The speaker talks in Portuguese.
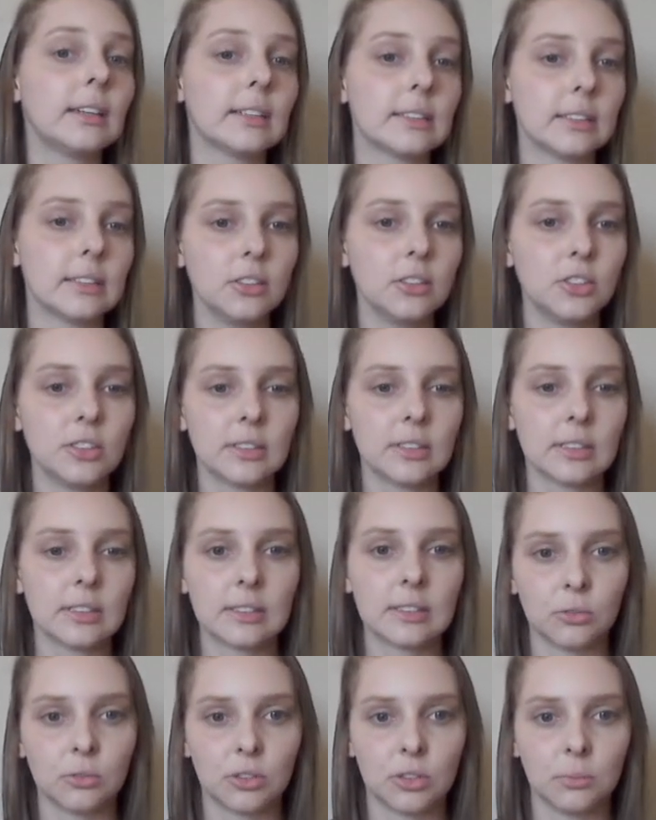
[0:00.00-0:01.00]
na
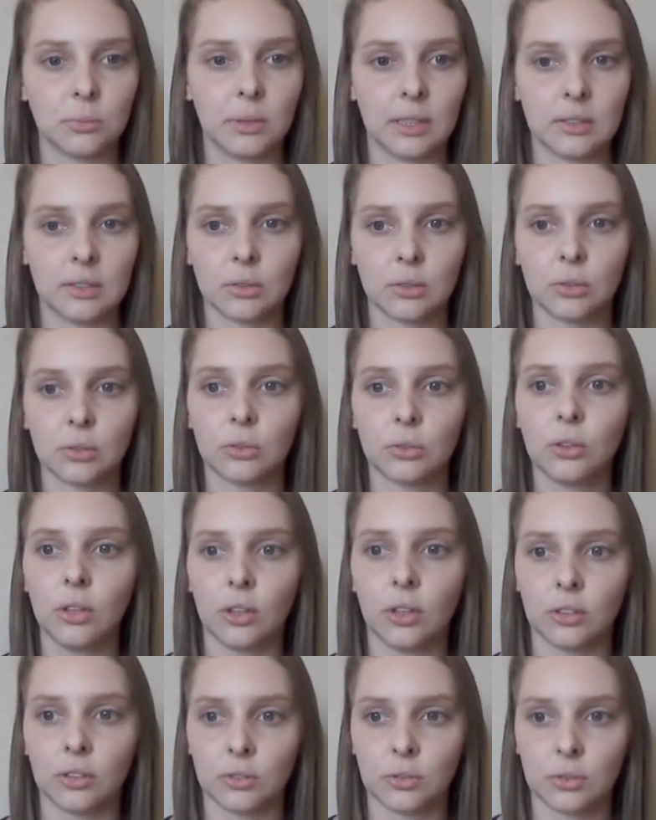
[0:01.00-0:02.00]
Sanitização de Ambientes
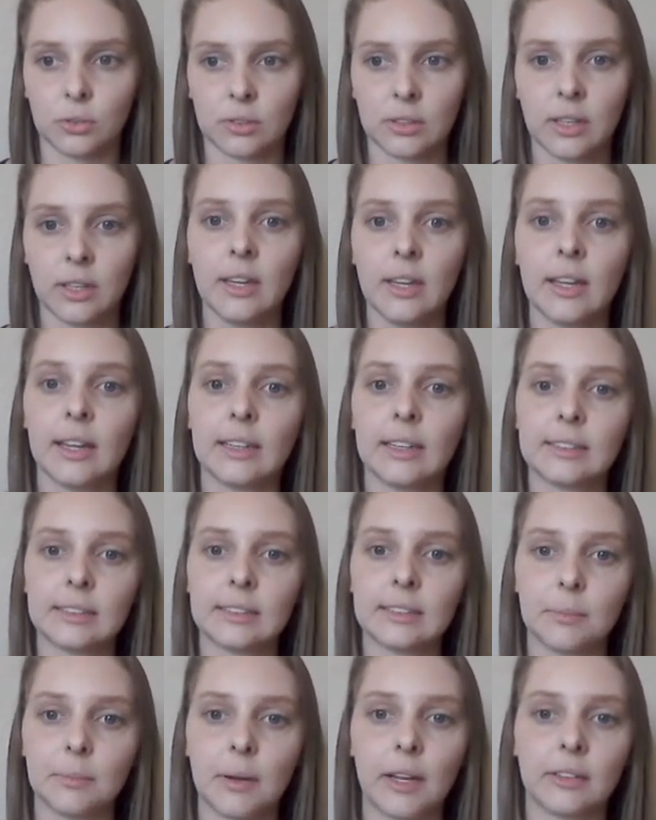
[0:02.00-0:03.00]
Odontológicos. Esse
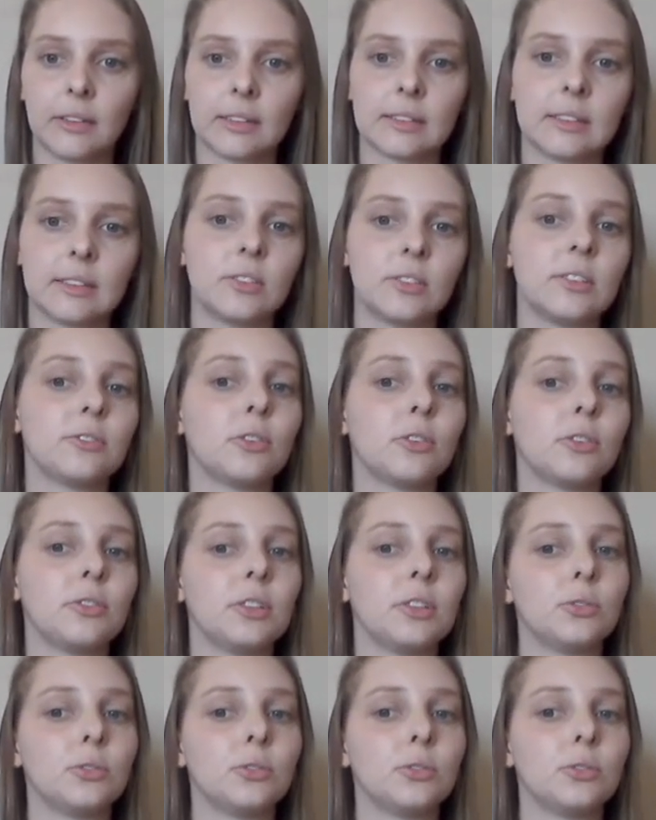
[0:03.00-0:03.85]
trabalho está sendo desenvolvido